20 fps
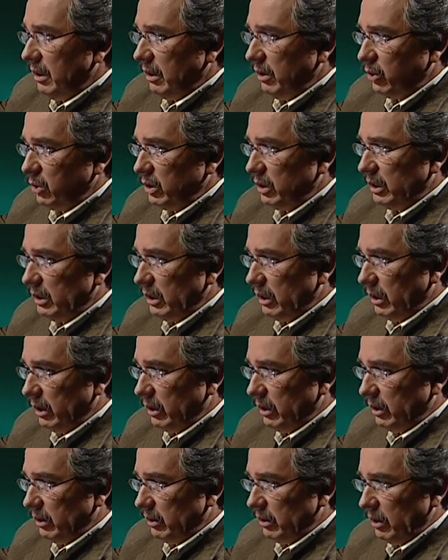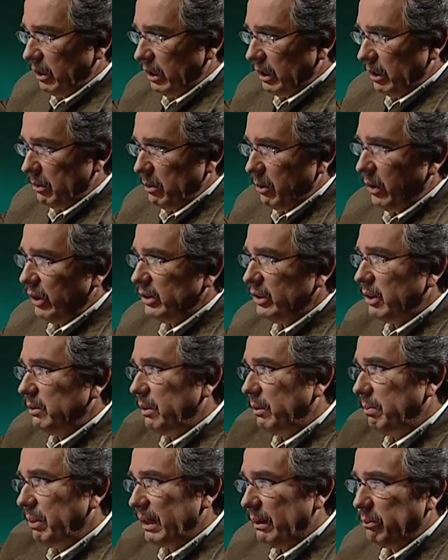eh, la que me va a
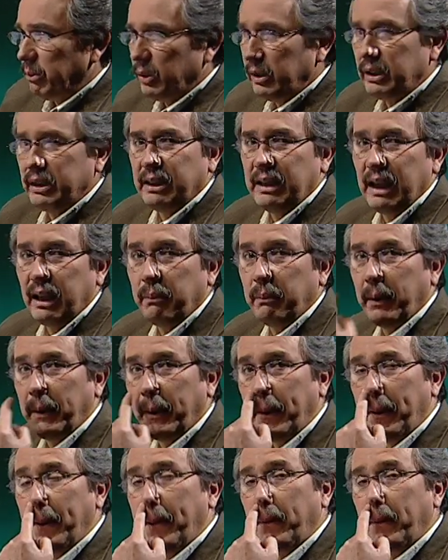servir para poder guiarme.